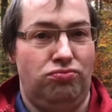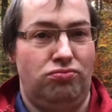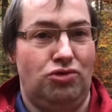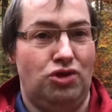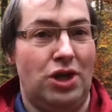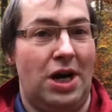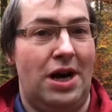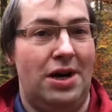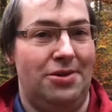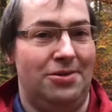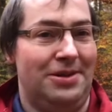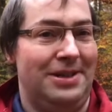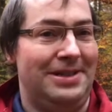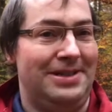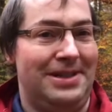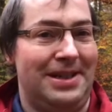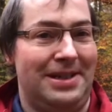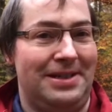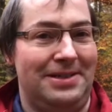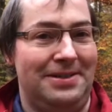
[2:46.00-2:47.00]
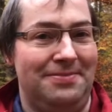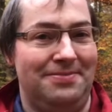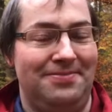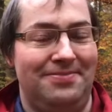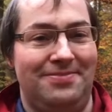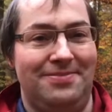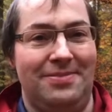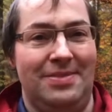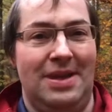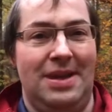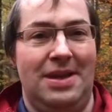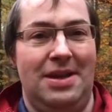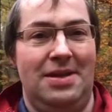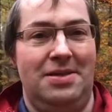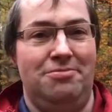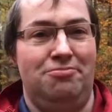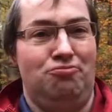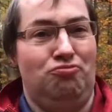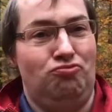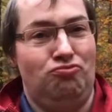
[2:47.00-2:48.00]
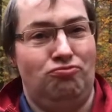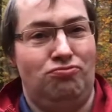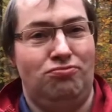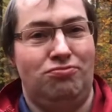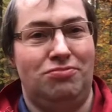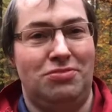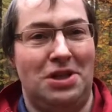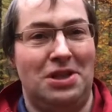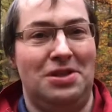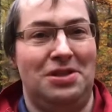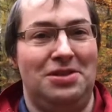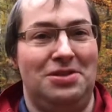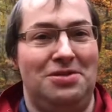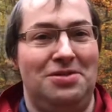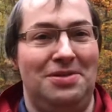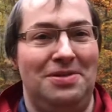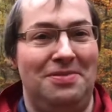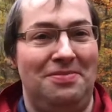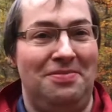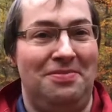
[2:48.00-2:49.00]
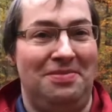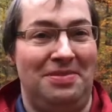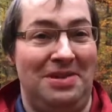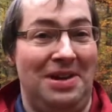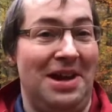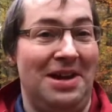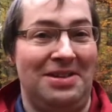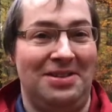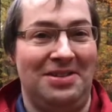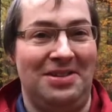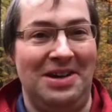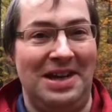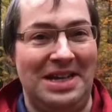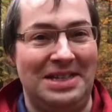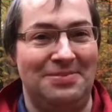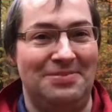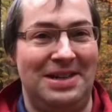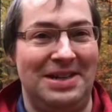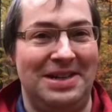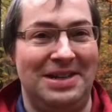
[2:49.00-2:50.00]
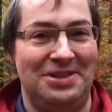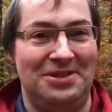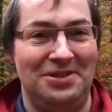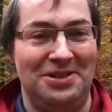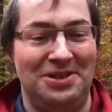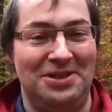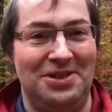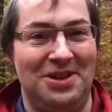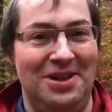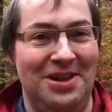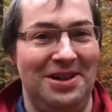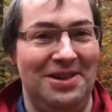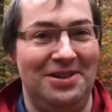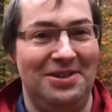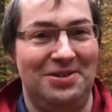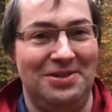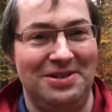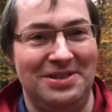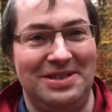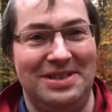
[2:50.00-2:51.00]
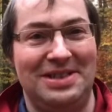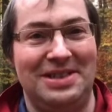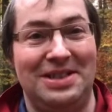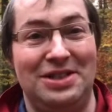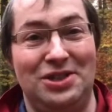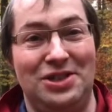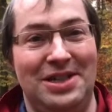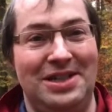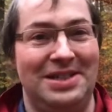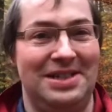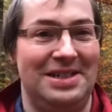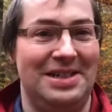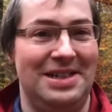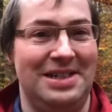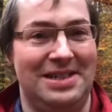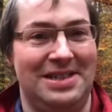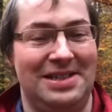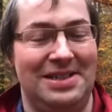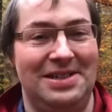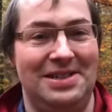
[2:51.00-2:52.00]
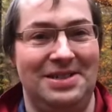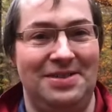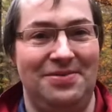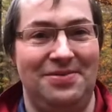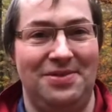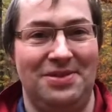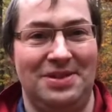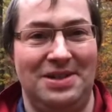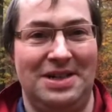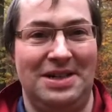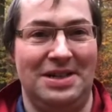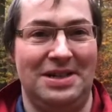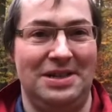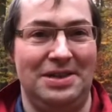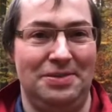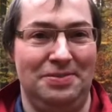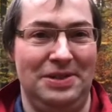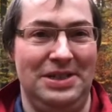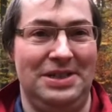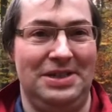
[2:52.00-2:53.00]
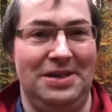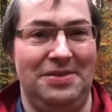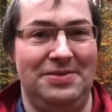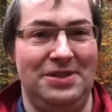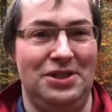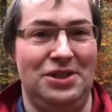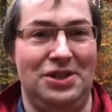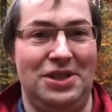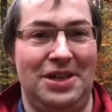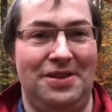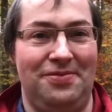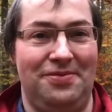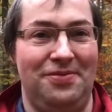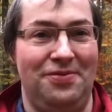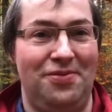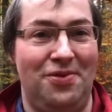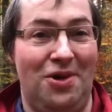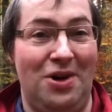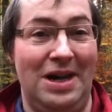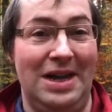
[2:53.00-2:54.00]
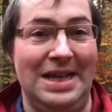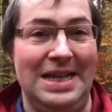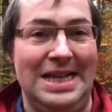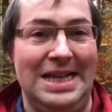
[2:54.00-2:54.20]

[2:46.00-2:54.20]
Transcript: Strahlung entdeckt. Das klang doch erstmal natürlich toll und er äh, stellte das äh, vor der Akademie der Wissenschaften vor.